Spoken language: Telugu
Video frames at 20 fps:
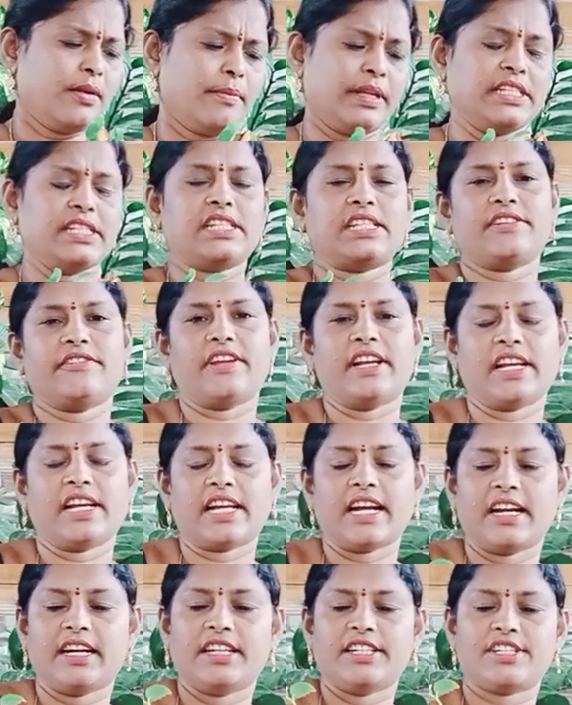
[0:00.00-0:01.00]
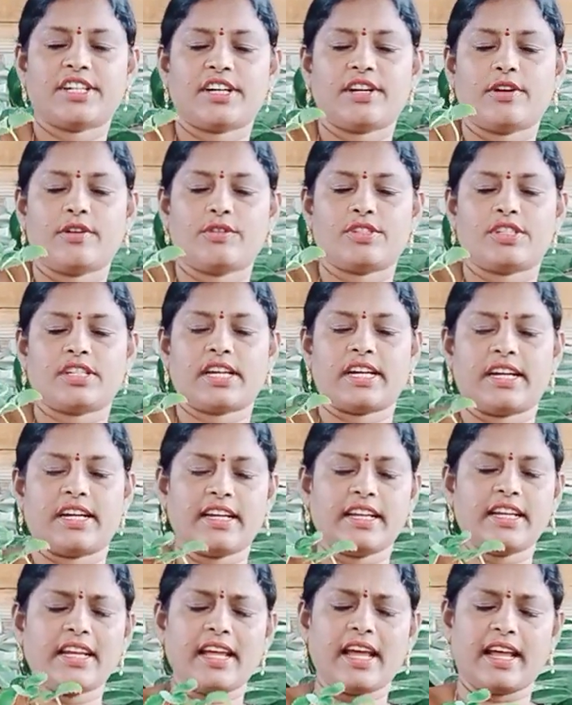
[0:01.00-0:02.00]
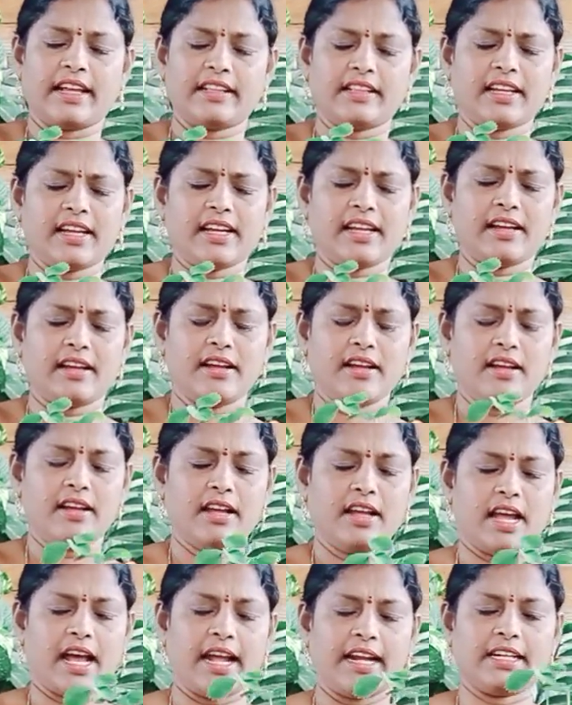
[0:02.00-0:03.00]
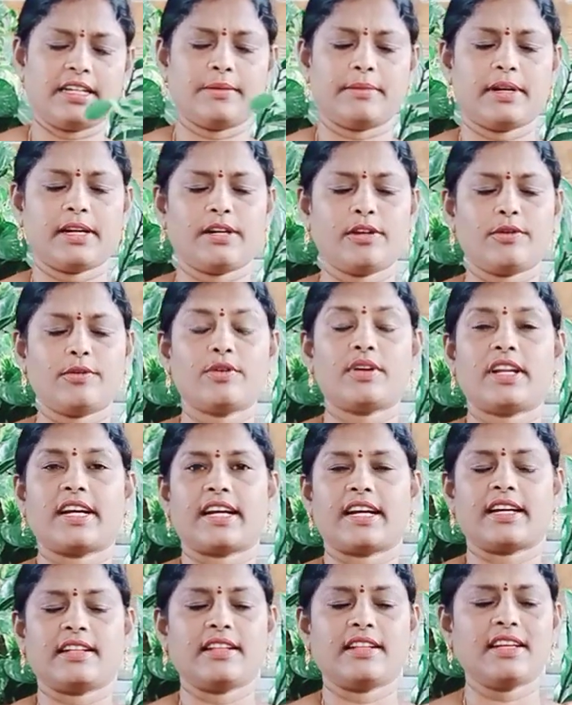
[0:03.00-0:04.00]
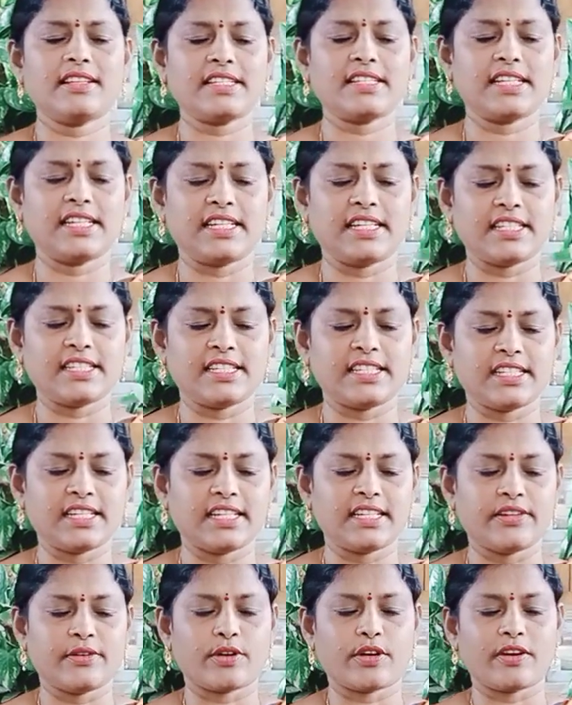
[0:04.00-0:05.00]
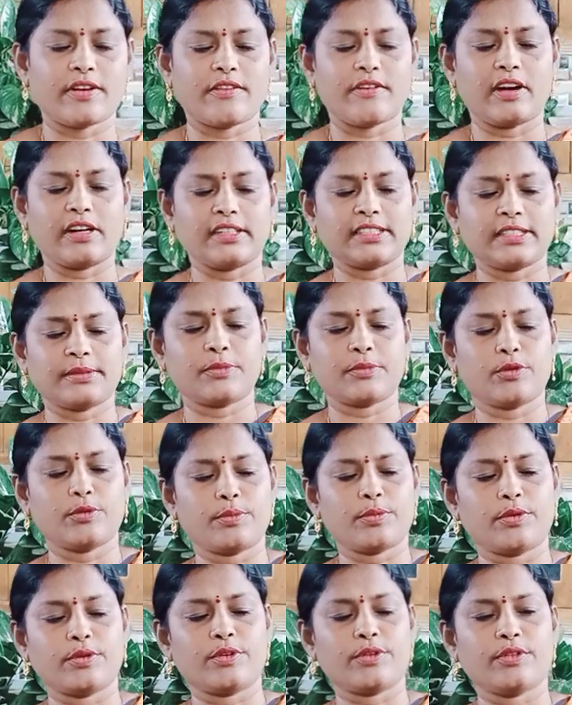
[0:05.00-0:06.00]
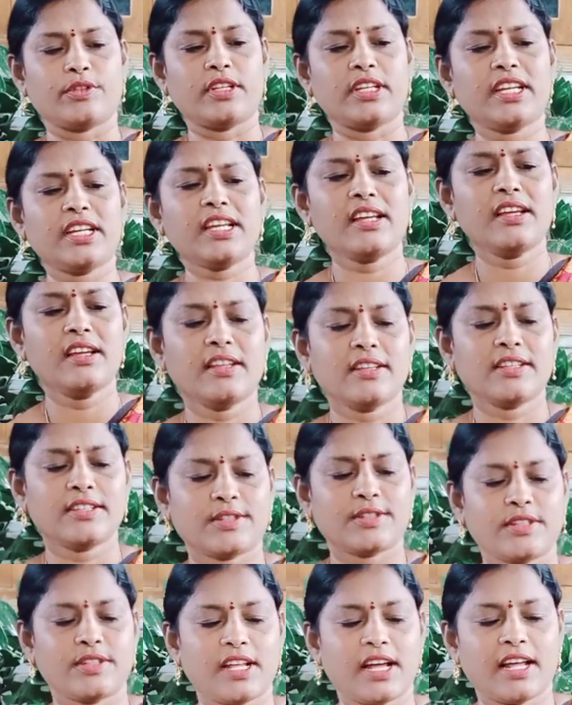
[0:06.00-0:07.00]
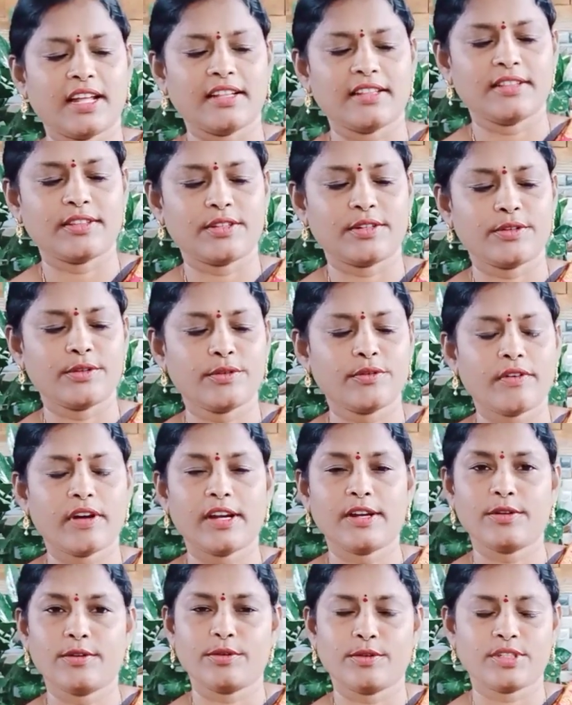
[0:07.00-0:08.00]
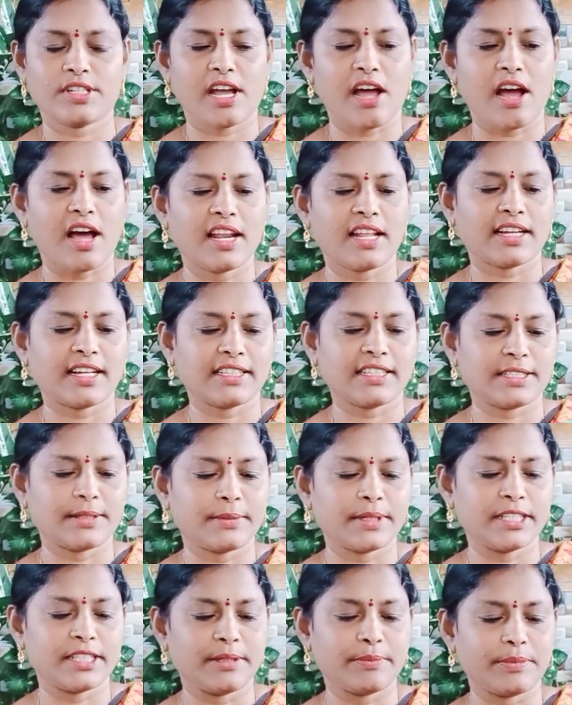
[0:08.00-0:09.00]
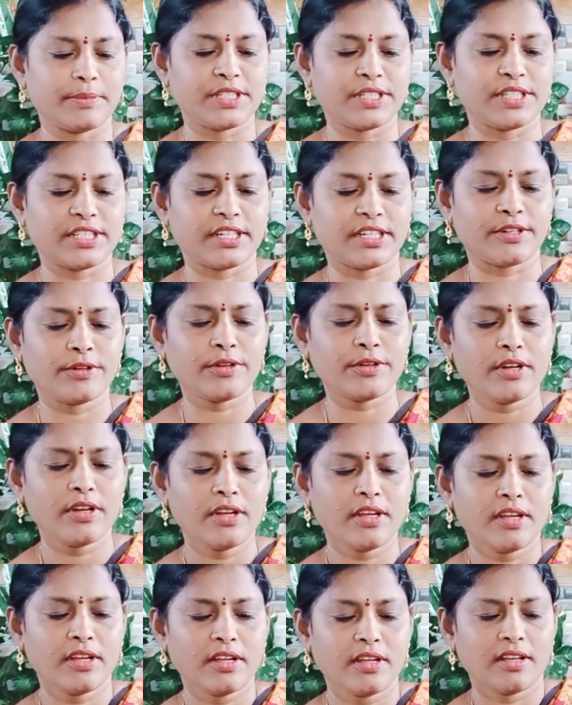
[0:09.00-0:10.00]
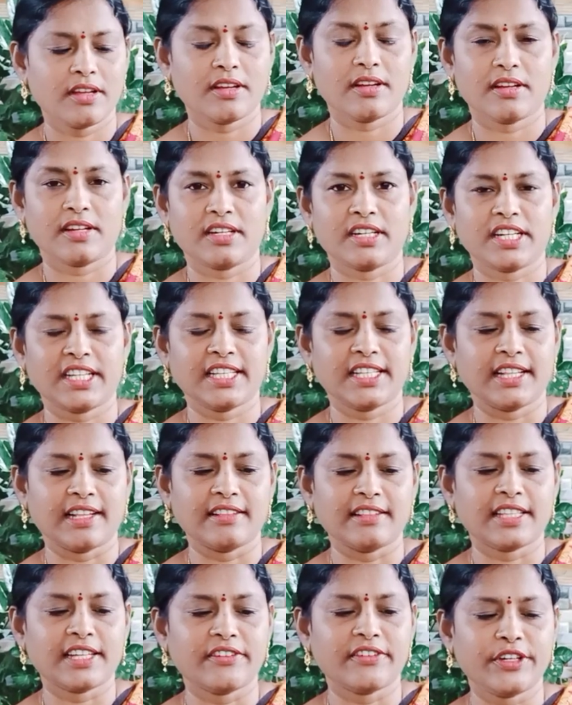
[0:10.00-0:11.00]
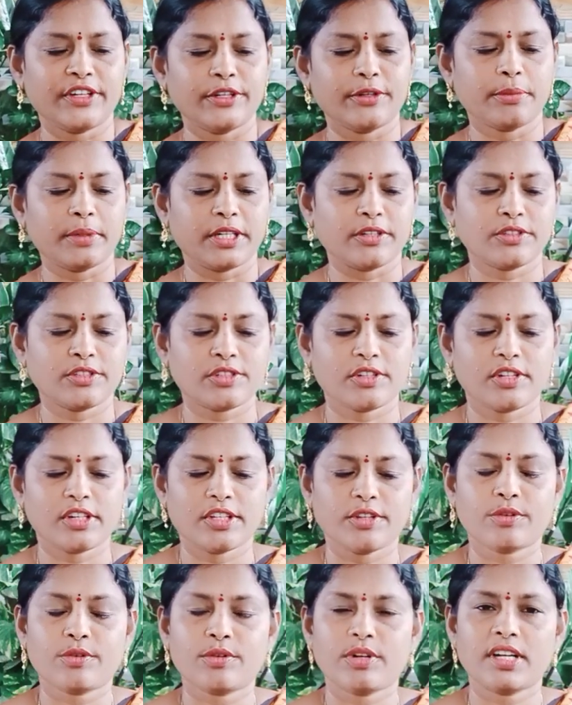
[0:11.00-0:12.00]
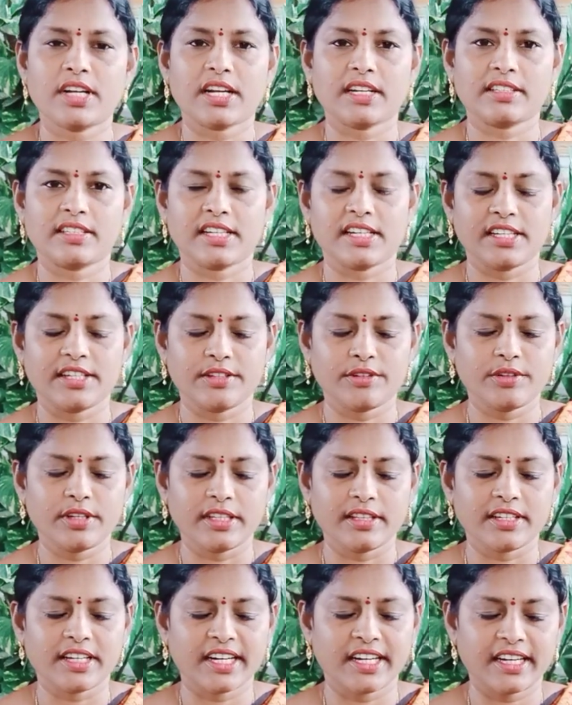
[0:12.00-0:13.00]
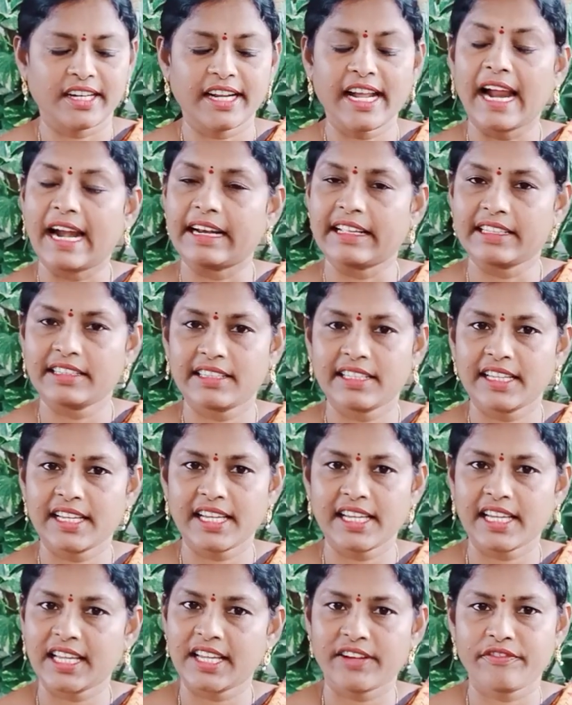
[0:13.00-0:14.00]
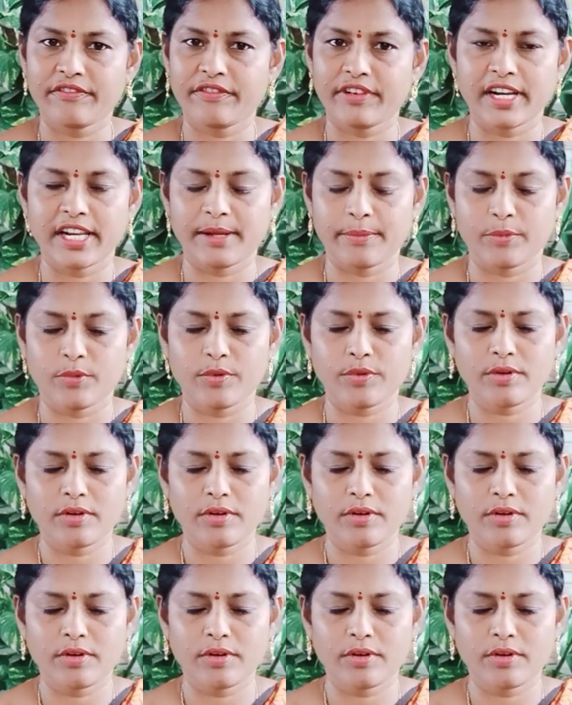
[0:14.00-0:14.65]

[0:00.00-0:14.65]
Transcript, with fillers: మంచి వెల్ కండిషన్లో వచ్చాయండి అయితే హైదరాబాద్లో ఉంటాం కదా సిటీజీ ఒక వాట్సాప్ గ్రూప్ ఉంటుంది సో దాంట్లో వాళ్ళు చాలా కష్టపడి తెప్పించారు అంటే ఇదంతా వీడియో పెట్టచ్చో లేదో కూడా నాకు తెలియదు ఎందుకంటే అడిగితే ఇవ్వలేము